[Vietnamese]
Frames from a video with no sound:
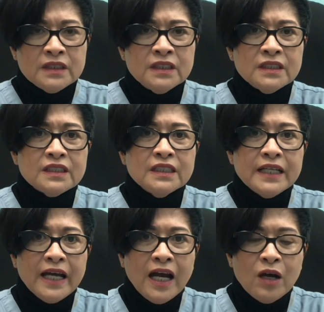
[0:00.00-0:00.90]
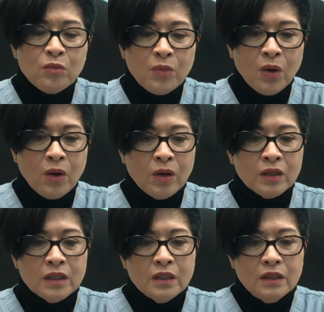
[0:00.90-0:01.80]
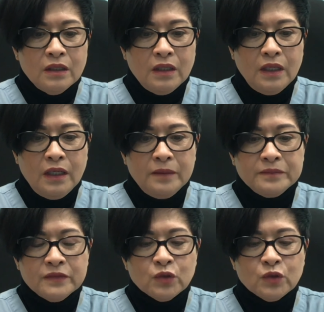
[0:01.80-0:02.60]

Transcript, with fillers: Nhưng sự hao mòn à,